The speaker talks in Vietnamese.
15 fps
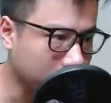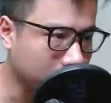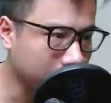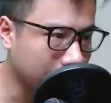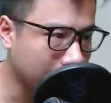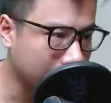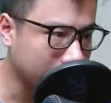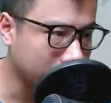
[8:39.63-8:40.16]
và
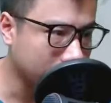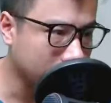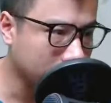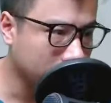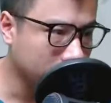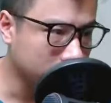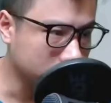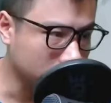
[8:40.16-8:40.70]
bất
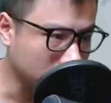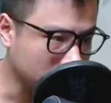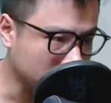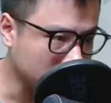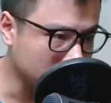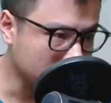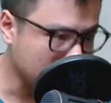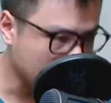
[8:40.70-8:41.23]
an,
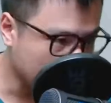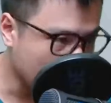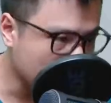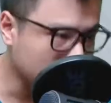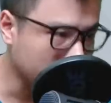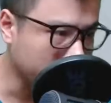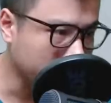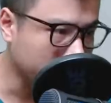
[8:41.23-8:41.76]
dường như sắp
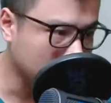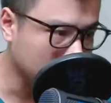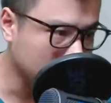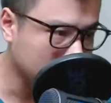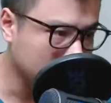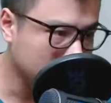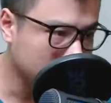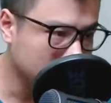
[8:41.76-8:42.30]
khóc đến nơi.